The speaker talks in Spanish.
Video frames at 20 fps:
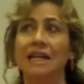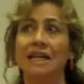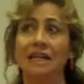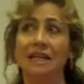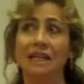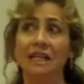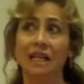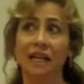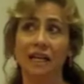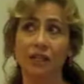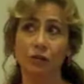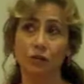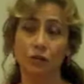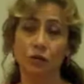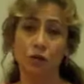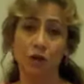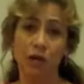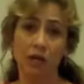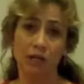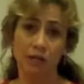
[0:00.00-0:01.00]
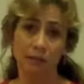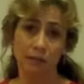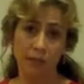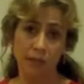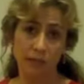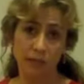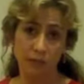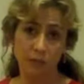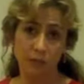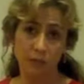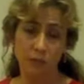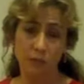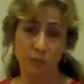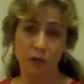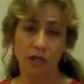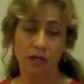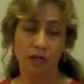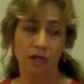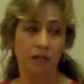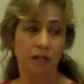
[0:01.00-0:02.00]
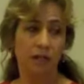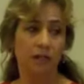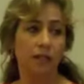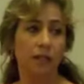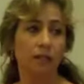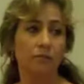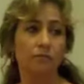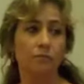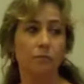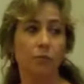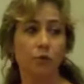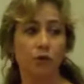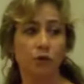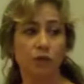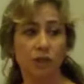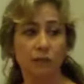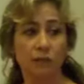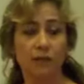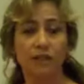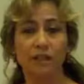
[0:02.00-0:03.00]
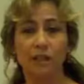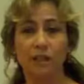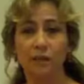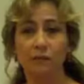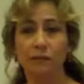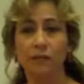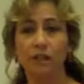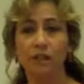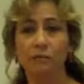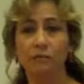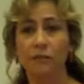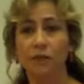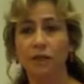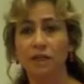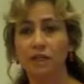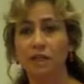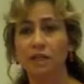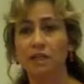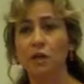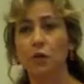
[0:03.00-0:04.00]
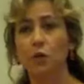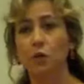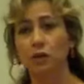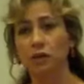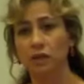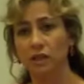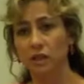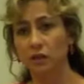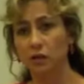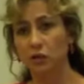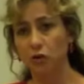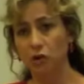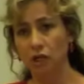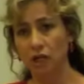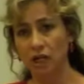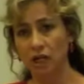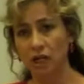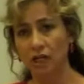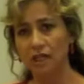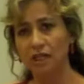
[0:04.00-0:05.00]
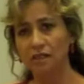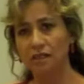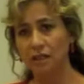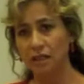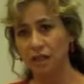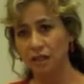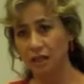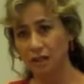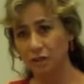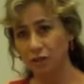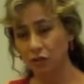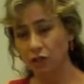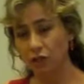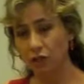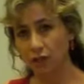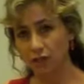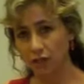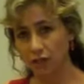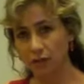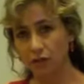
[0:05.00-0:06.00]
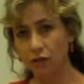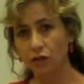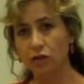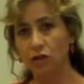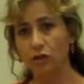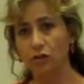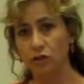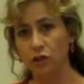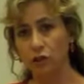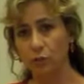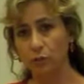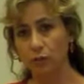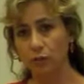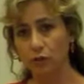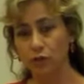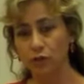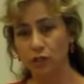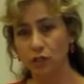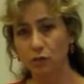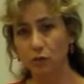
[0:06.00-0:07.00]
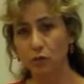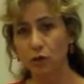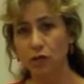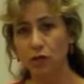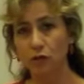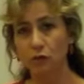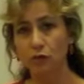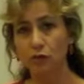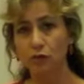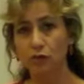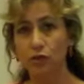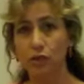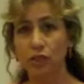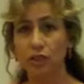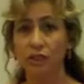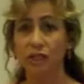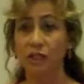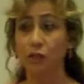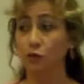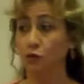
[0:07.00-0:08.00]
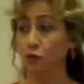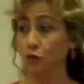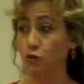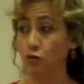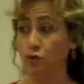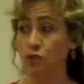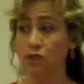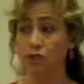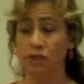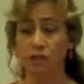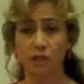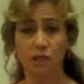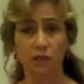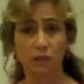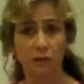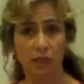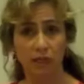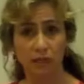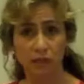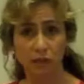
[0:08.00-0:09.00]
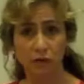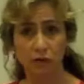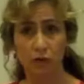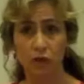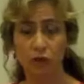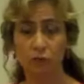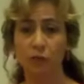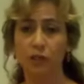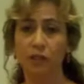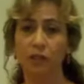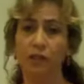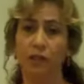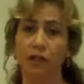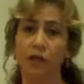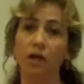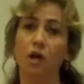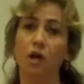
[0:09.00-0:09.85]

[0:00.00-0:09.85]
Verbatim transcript: Y esto a nivel individual. Por otra parte, a nivel de empresa se encuentran con la internacionalización de los despachos de abogados, tanto los que se están implantando en España